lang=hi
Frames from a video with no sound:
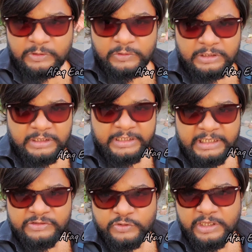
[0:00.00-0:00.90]
हम लोग
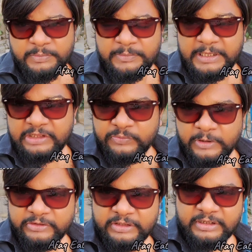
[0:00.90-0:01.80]
निकल चुके हैं अपने पहले
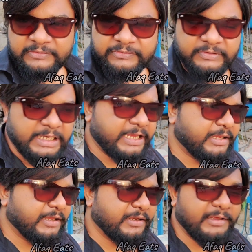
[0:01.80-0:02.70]
स्पॉट की तरफ
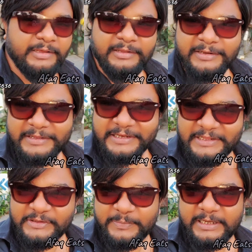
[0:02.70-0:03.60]
लेकिन
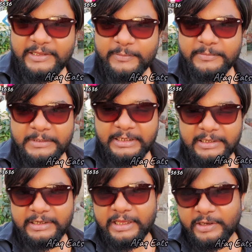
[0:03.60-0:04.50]
निकलने से पहले हमें पता
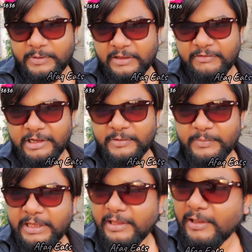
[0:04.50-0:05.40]
लगा टायर में हवा
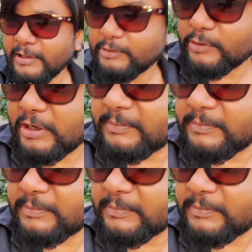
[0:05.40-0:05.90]
कम है तो